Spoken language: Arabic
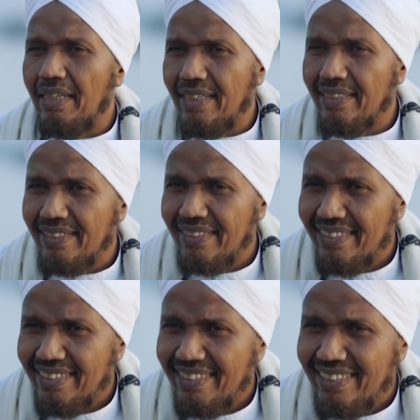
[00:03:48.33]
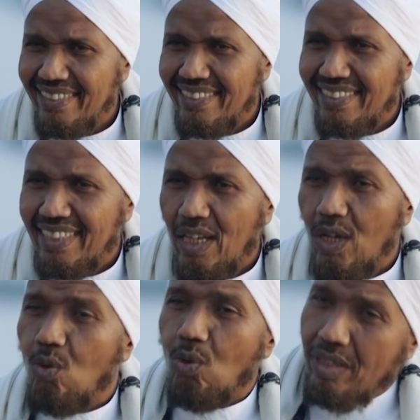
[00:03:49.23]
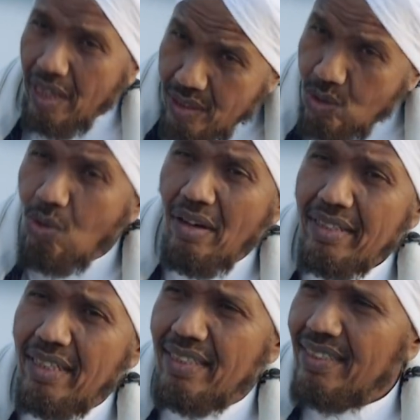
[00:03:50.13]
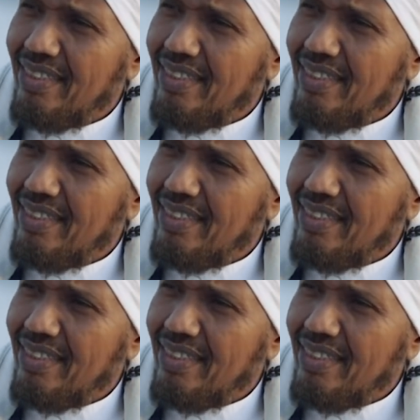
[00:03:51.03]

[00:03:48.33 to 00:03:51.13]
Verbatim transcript: يعني والتهديد واقع